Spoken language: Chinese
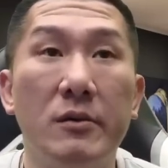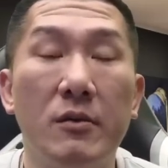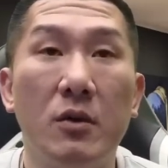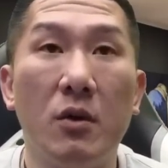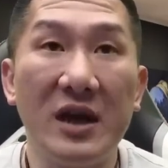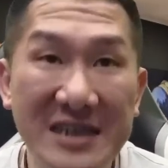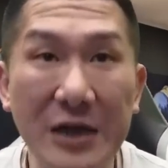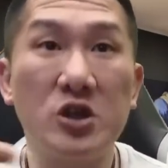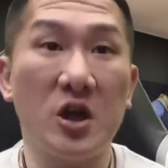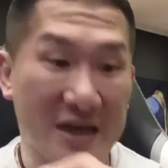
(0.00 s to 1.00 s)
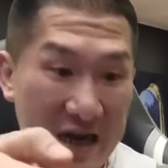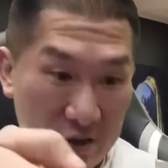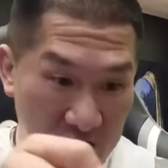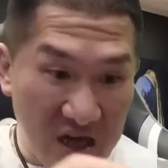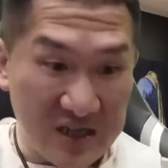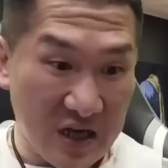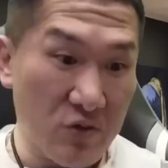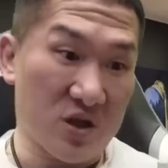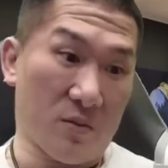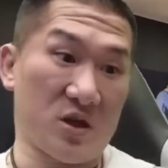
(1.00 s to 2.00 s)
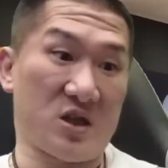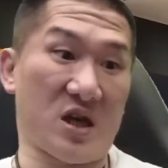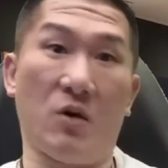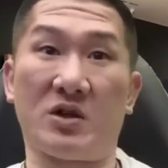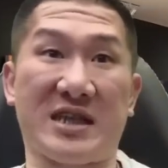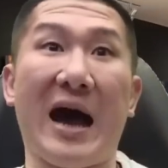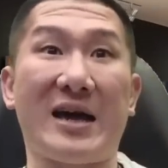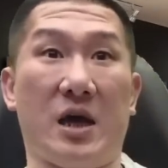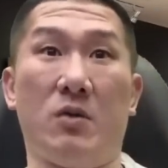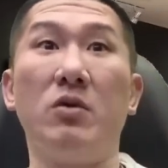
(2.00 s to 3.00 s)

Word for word: 我一下去就看到第一个新闻，怎么是这个？我傻眼！